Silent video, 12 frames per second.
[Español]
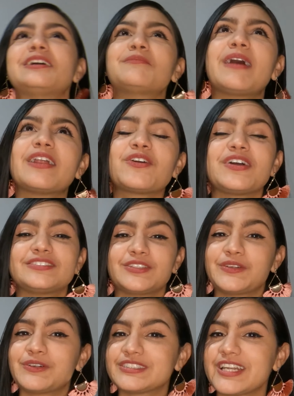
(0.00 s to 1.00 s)
Sin embargo,
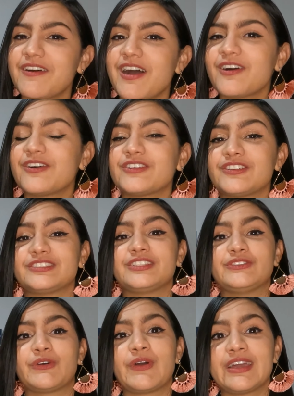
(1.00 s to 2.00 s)
este nuevo trabajo
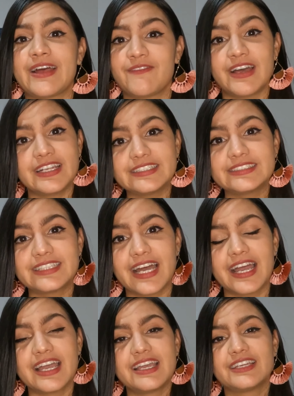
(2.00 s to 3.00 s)
donde yo era
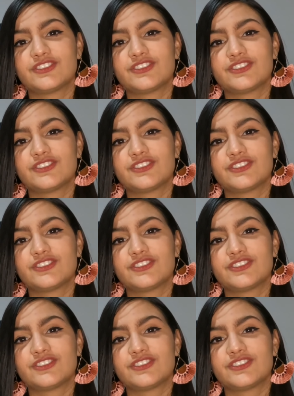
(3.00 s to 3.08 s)
barista,